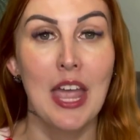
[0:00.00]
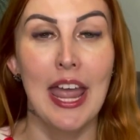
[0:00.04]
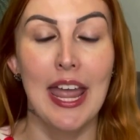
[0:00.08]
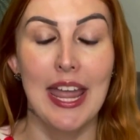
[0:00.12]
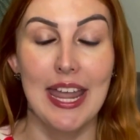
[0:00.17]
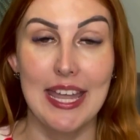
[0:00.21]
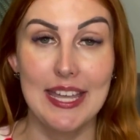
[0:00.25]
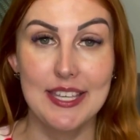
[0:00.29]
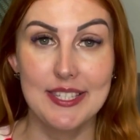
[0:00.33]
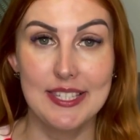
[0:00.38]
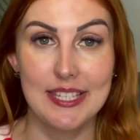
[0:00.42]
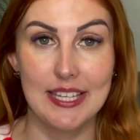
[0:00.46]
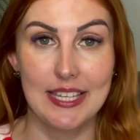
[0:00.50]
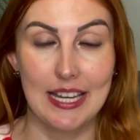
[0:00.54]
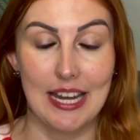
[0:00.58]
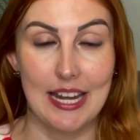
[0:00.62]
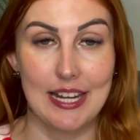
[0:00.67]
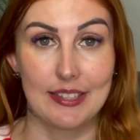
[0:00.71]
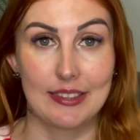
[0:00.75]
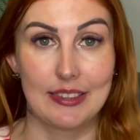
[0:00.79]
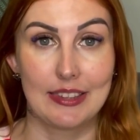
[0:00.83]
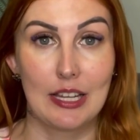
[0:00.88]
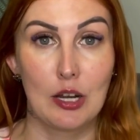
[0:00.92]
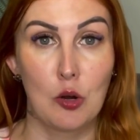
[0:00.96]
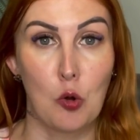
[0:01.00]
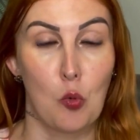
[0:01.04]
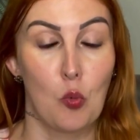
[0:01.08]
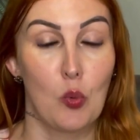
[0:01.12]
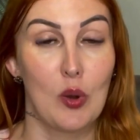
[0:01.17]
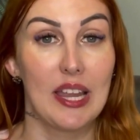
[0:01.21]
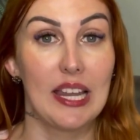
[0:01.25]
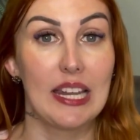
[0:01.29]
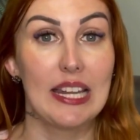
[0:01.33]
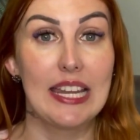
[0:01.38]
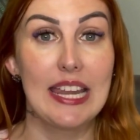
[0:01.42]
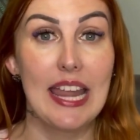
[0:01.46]
Esse cartão,
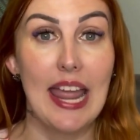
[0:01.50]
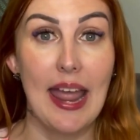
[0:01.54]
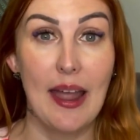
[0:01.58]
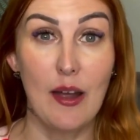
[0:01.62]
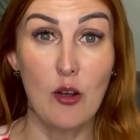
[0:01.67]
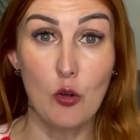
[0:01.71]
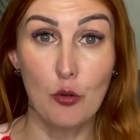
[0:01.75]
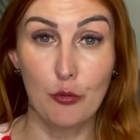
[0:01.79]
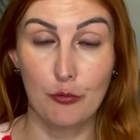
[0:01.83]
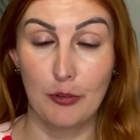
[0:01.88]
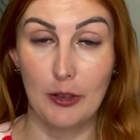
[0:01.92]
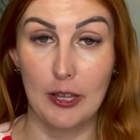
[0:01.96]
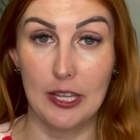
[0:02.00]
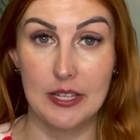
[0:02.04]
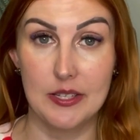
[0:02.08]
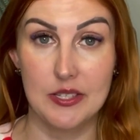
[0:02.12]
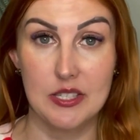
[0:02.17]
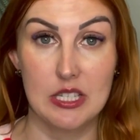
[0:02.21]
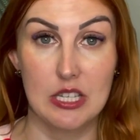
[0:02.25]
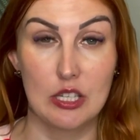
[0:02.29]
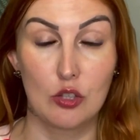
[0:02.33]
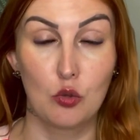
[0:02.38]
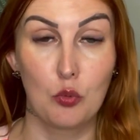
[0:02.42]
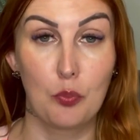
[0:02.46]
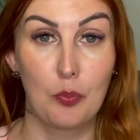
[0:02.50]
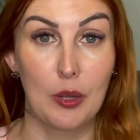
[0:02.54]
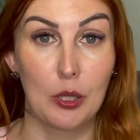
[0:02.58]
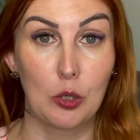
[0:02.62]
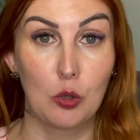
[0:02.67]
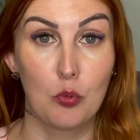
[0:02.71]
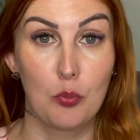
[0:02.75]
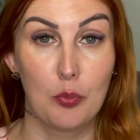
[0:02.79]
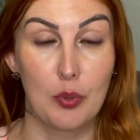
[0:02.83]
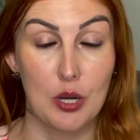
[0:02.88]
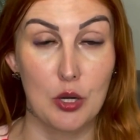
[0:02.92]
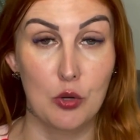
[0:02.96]
ele é oferecido pelo
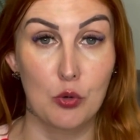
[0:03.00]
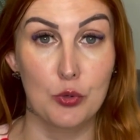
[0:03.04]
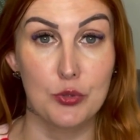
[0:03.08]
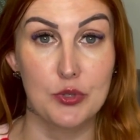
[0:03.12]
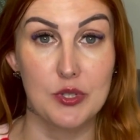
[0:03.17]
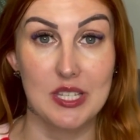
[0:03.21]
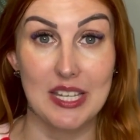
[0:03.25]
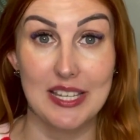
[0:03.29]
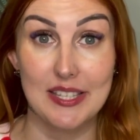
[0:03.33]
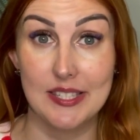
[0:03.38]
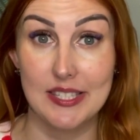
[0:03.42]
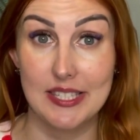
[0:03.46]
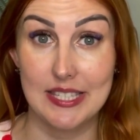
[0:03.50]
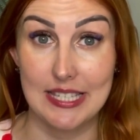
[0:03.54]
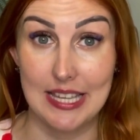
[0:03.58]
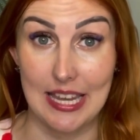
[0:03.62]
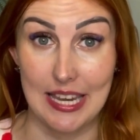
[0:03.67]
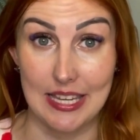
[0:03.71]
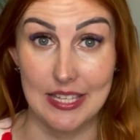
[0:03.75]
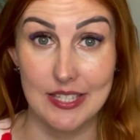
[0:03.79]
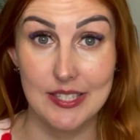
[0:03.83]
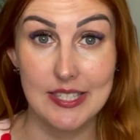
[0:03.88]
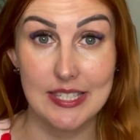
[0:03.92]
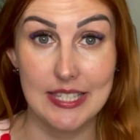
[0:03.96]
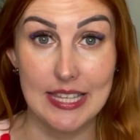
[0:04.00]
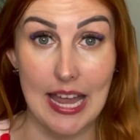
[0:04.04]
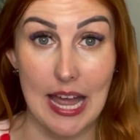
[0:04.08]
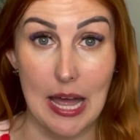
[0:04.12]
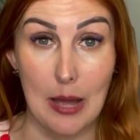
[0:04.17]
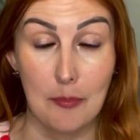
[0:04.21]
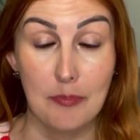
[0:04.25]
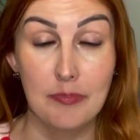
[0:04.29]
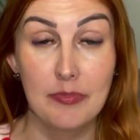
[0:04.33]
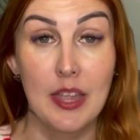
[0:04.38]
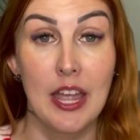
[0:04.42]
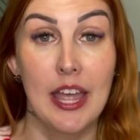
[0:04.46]
banco C6,
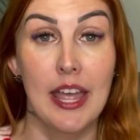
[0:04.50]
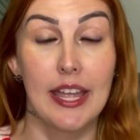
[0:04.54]
tá?